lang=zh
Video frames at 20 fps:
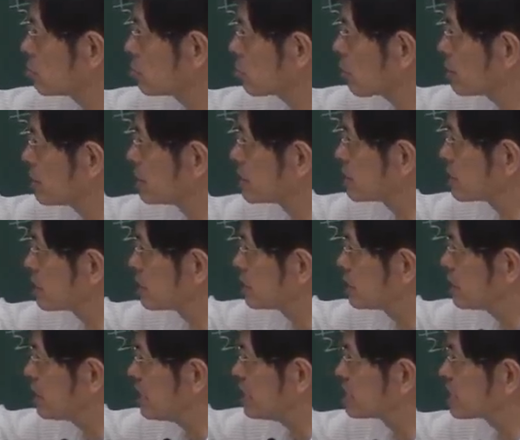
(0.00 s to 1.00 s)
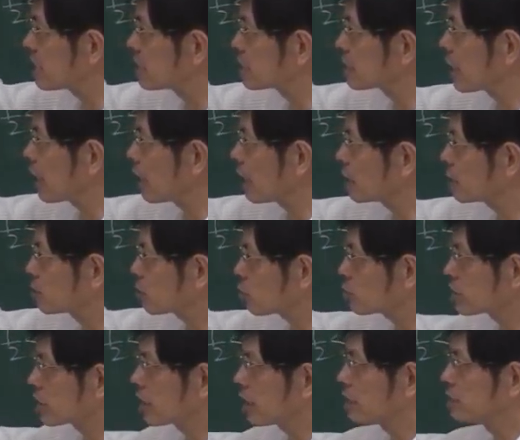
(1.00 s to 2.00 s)
如果你是递增的，都
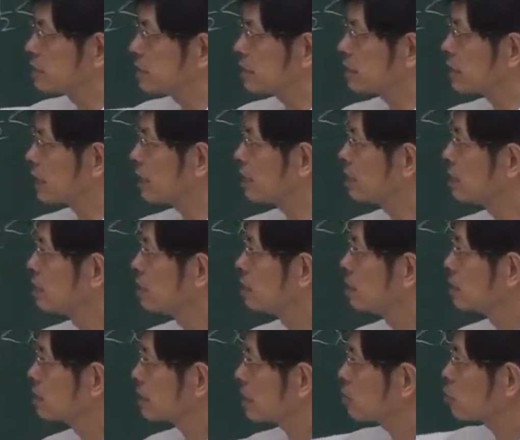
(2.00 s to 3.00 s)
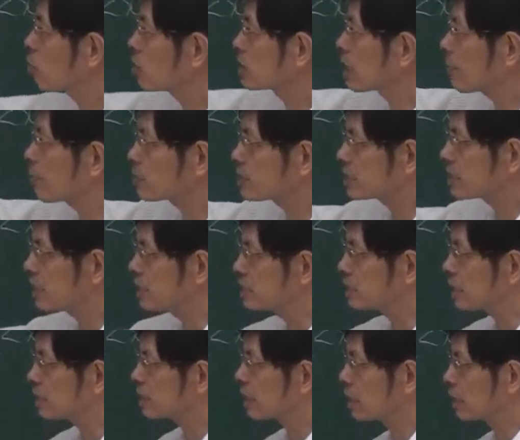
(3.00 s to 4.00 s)
是可积的。那如果它不是递
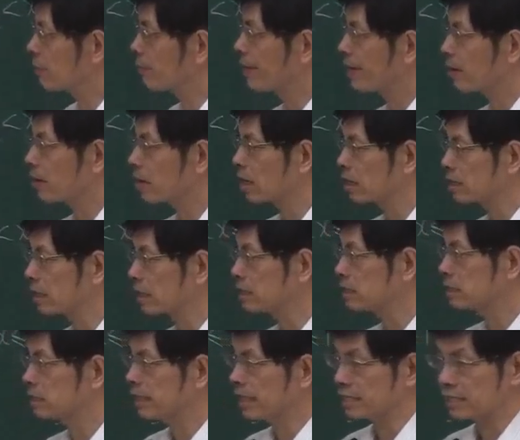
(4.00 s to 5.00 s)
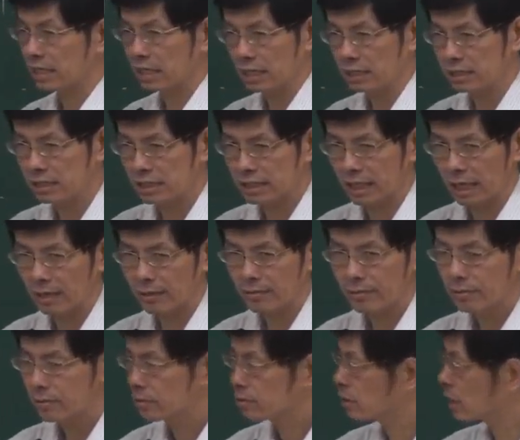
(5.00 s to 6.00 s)
增的，有没有可能也是可积呢？
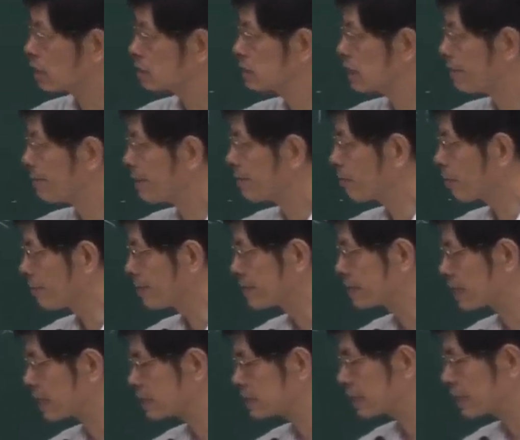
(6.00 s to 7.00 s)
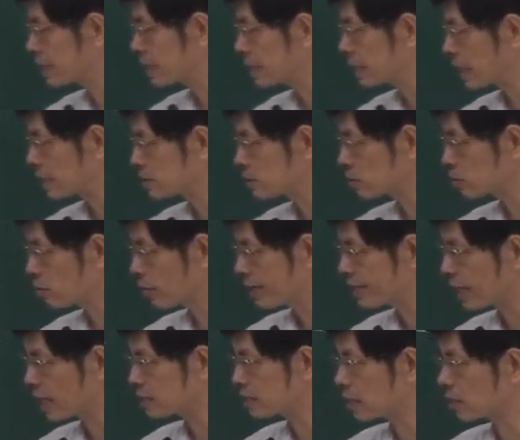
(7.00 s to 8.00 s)
那下面我们这个定理呢，就回
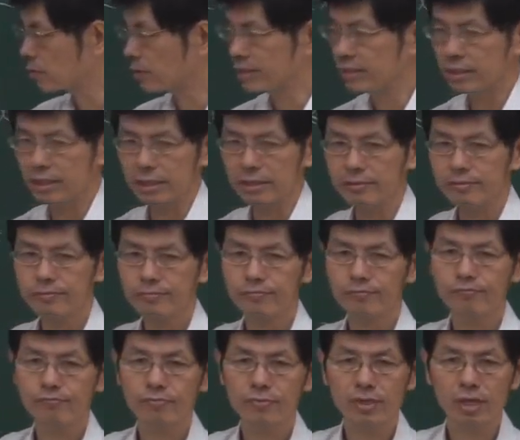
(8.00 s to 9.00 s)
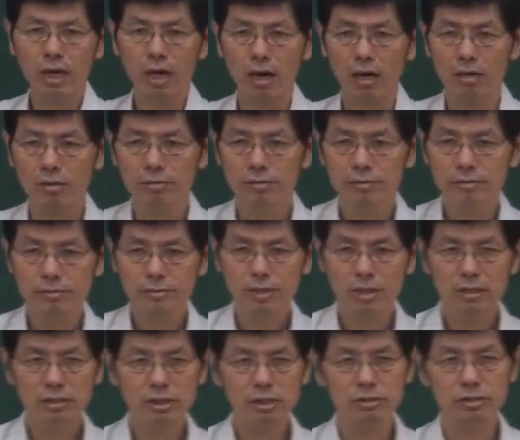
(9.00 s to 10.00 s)
答这个问题。啊，
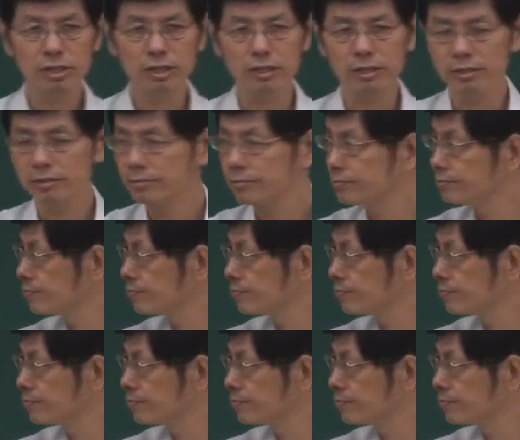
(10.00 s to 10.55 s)
就是